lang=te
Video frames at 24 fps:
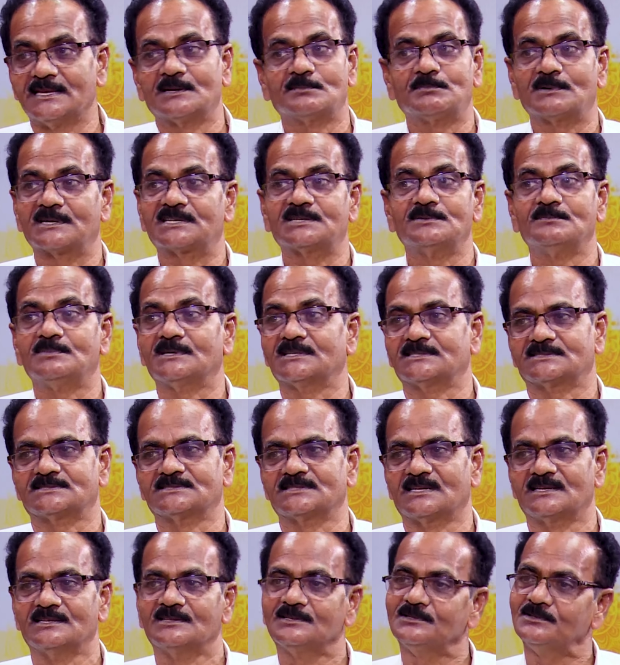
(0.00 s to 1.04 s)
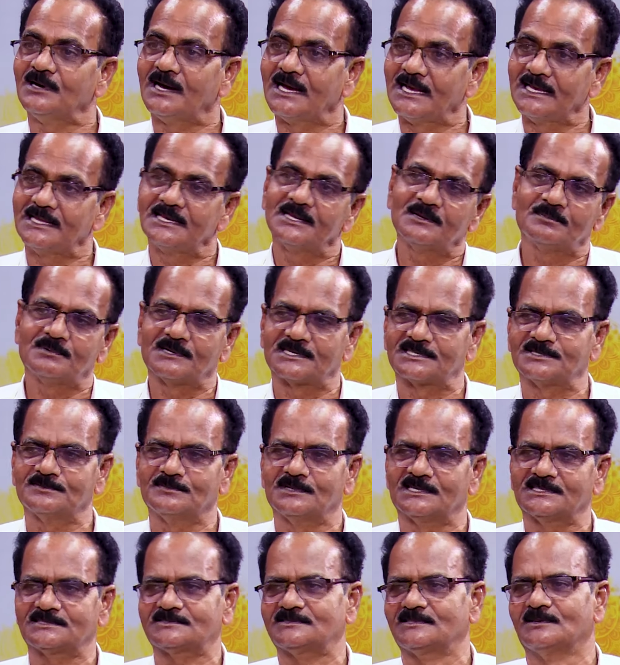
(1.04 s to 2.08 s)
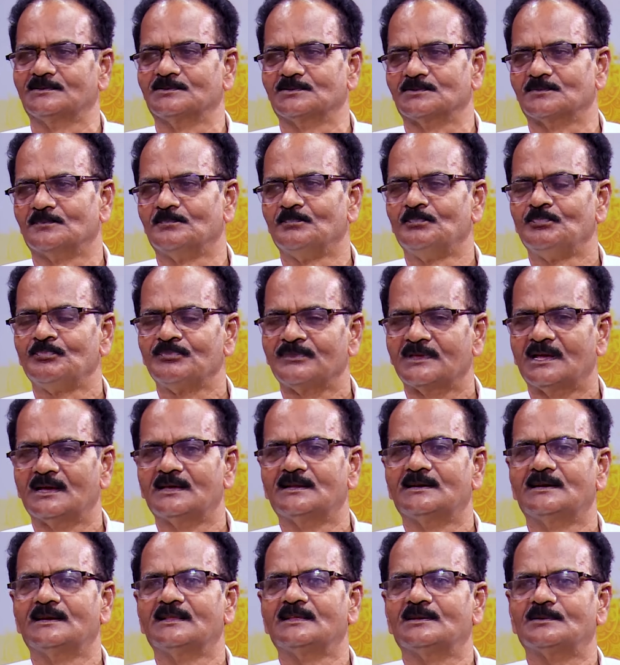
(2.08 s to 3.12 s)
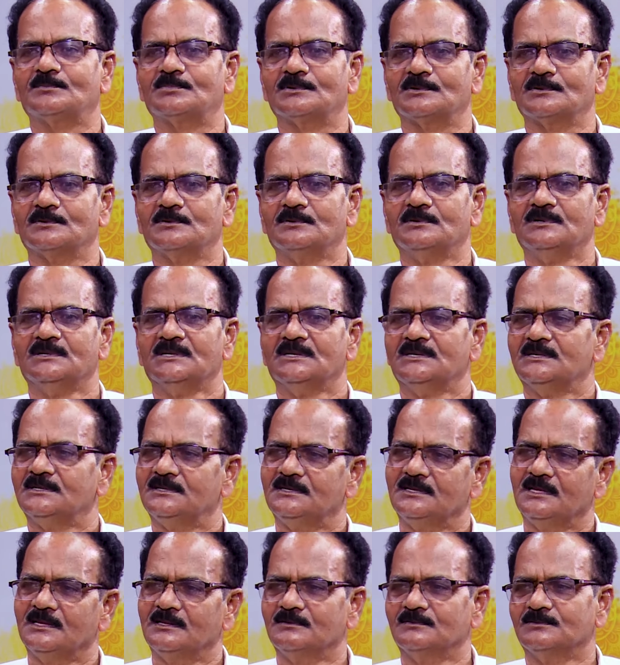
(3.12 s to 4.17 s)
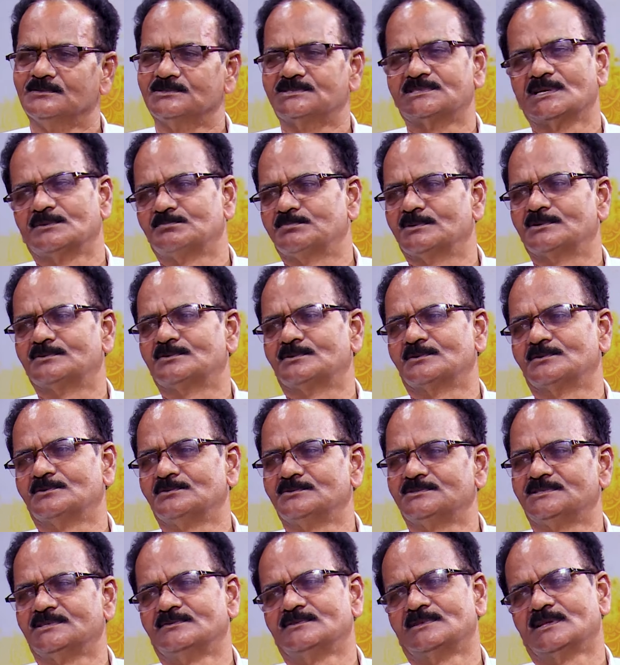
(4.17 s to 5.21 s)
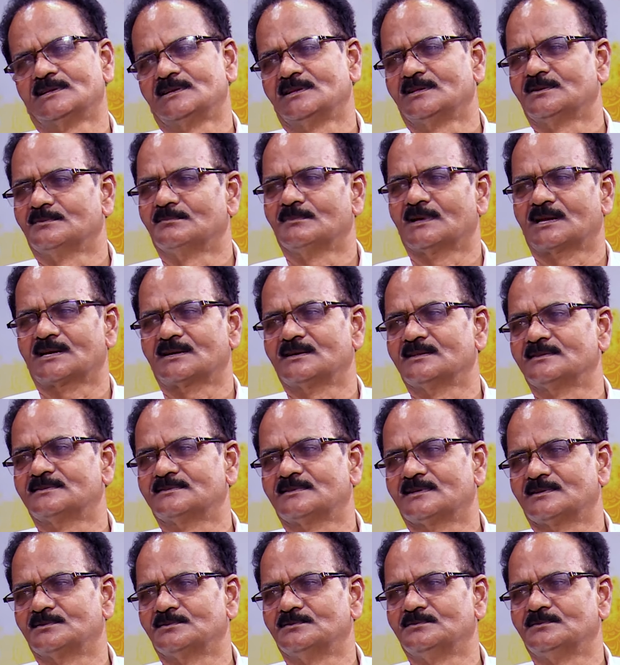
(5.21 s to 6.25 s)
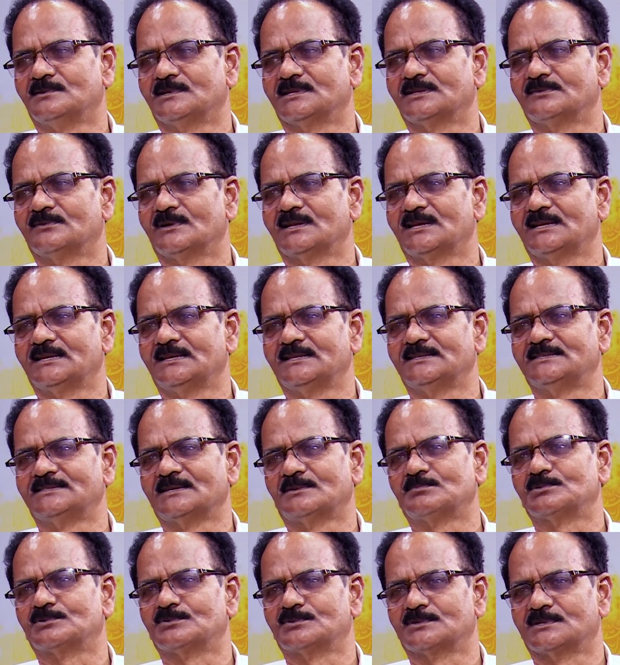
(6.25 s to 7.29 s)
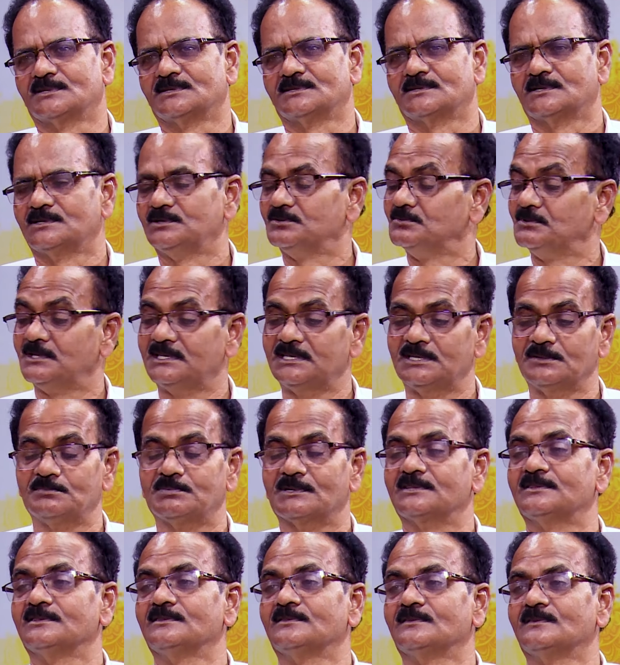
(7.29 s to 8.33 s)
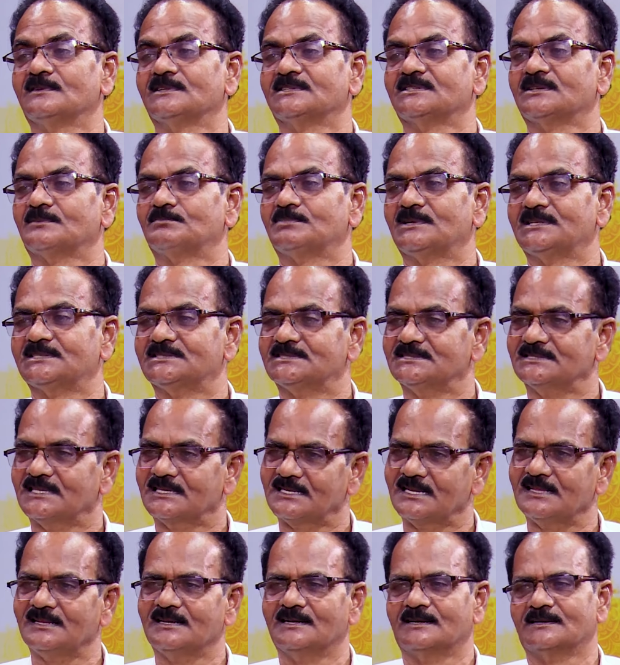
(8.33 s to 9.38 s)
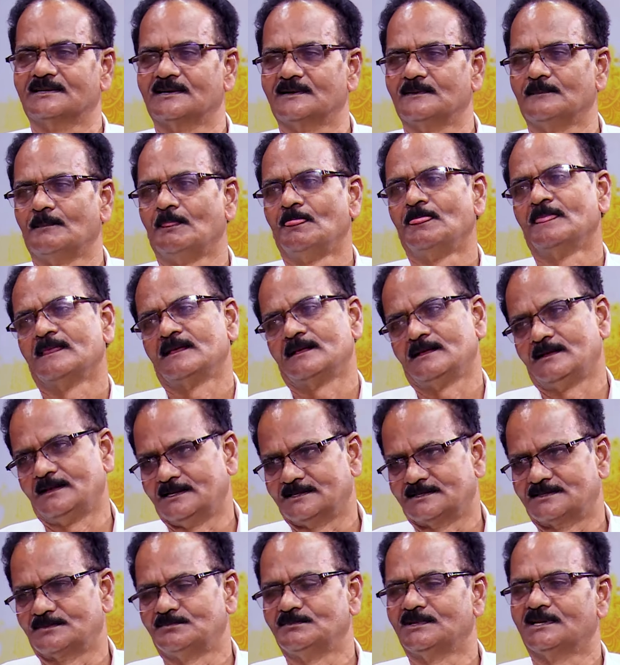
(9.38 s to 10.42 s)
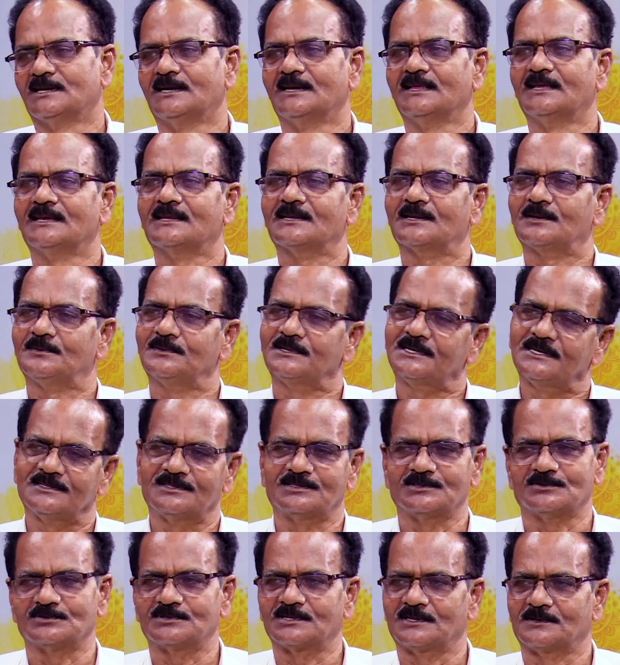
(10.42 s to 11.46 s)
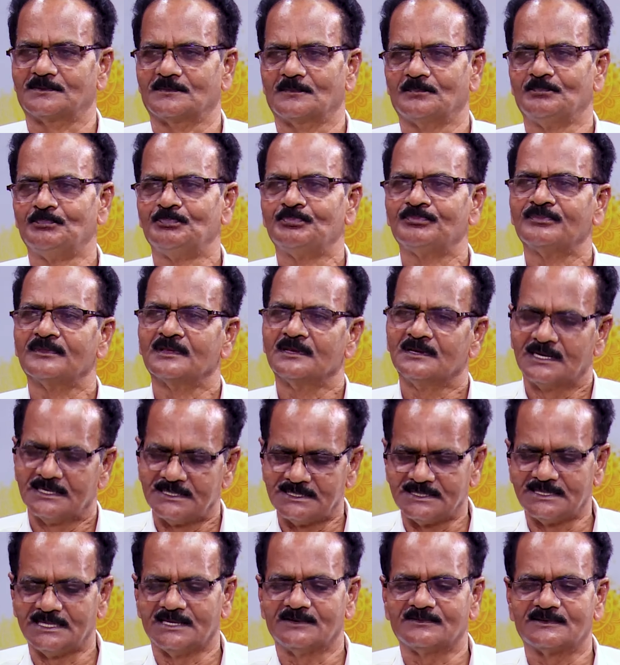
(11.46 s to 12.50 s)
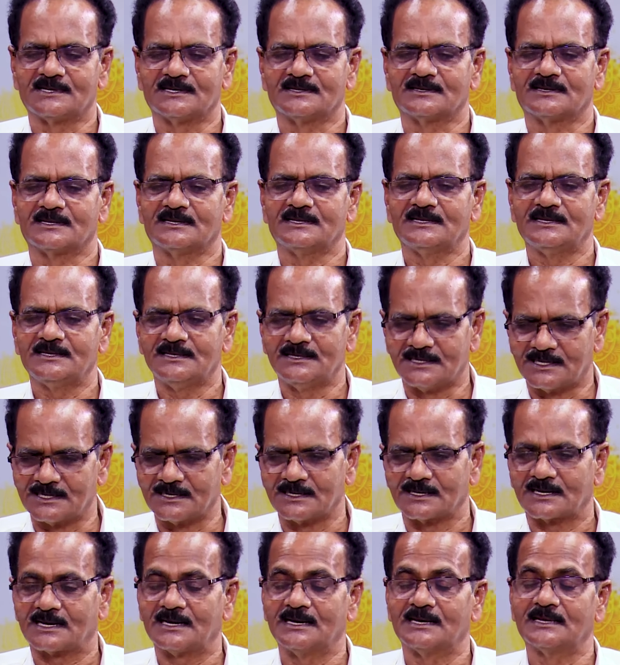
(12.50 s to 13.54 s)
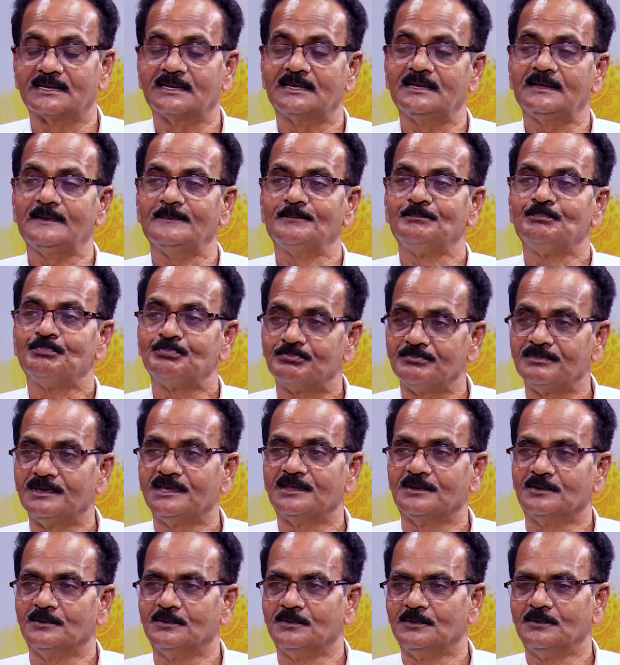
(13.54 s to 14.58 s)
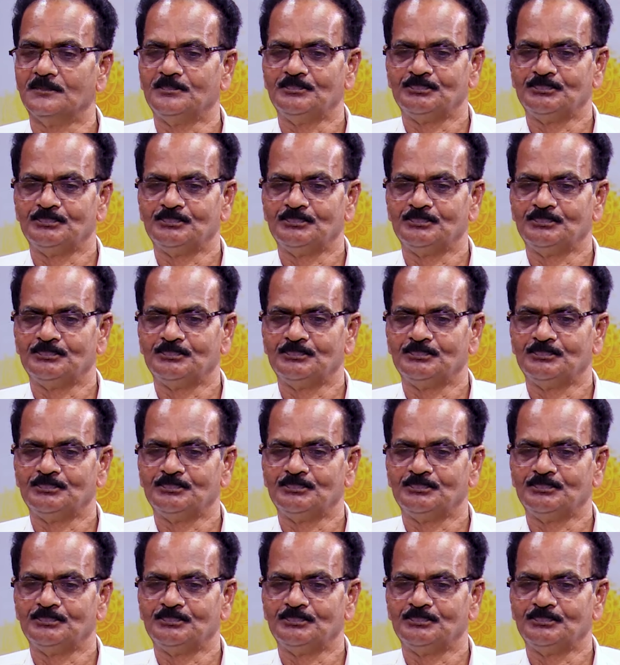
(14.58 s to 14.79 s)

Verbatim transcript: ఈయనకి పక్షి భాష తెలీదు ఆయనకి పక్షి భాష తెలుసు ఆయన అడిగినప్పుడు నేను చెప్పకూడదు చెబితే నేను మరణిస్తాను అందువల్ల నేను చెప్పకూడదు అంటాడు నువ్వు ఎట్టి పరిస్థితుల్లో చెప్పాల్సిందే అని ఆయన అంటాడు ఎస్ మీరు అడిగారు కాబట్టి నేను చెబుతాను ఇదేమిటంటే కానీ మీరు